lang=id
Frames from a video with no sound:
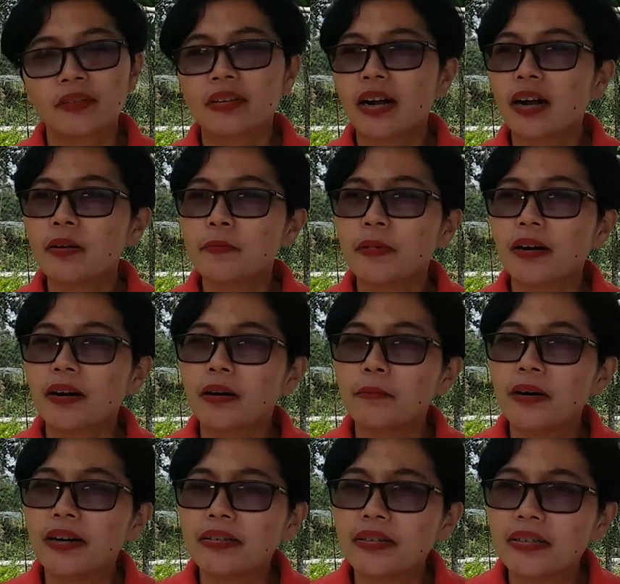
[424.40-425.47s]
engkai maka
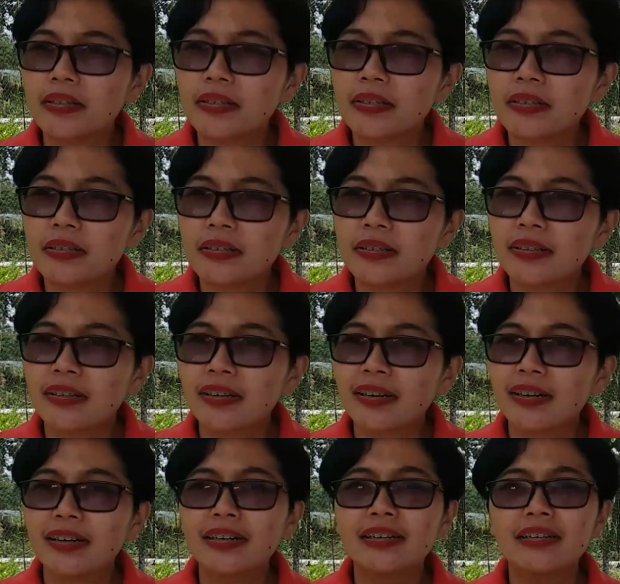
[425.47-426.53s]
banci
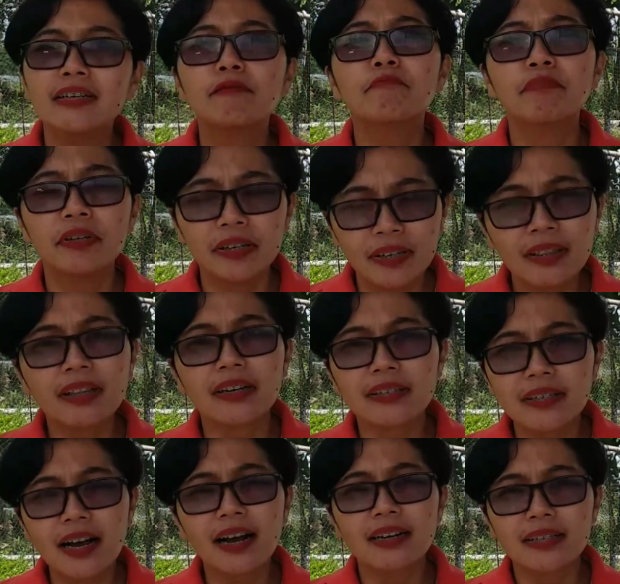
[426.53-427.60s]
ni
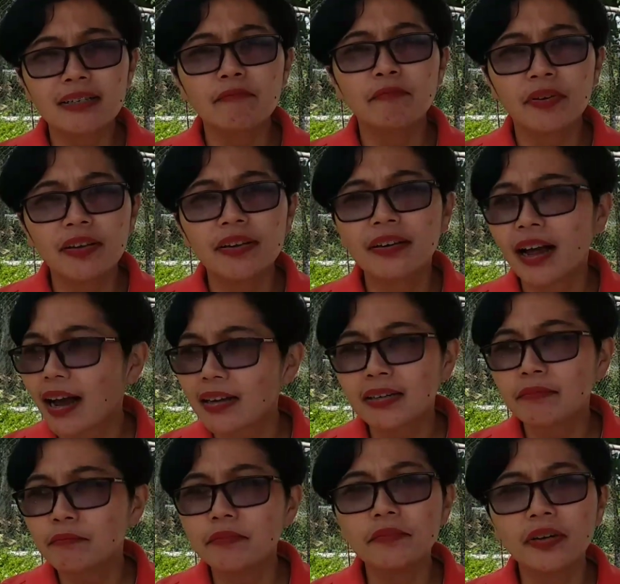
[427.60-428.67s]
pinta saja
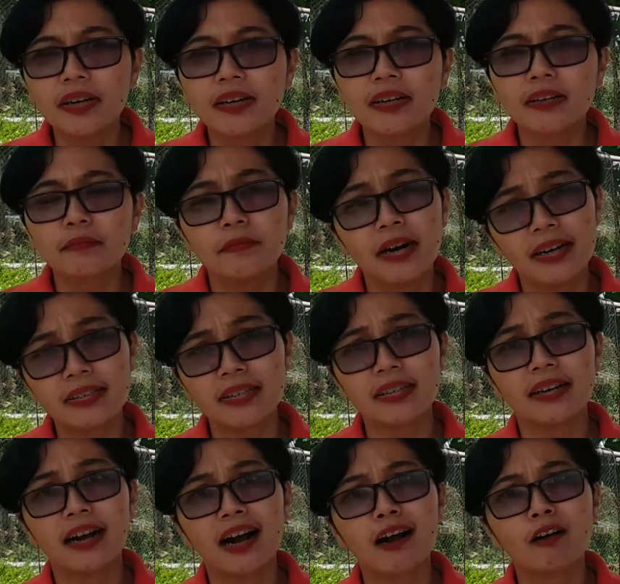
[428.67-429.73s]
pendai berngi
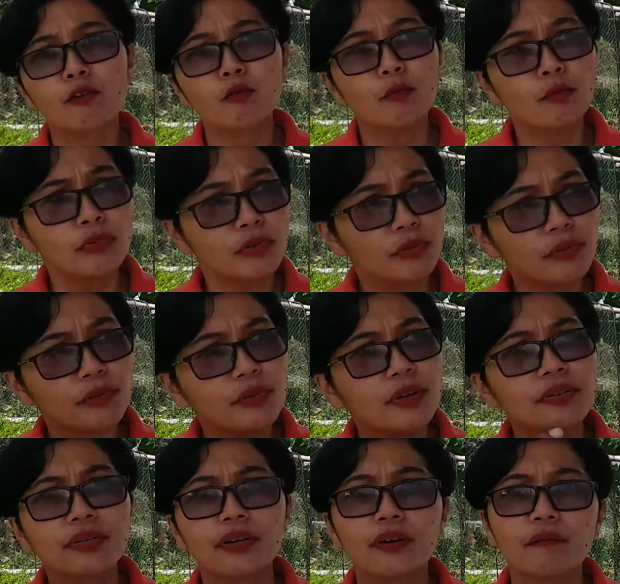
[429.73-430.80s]
bancing ganggu
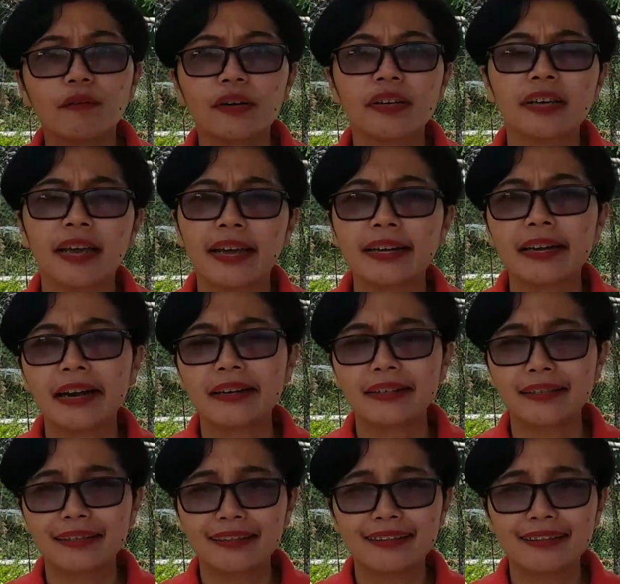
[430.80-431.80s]
mutta sada warienda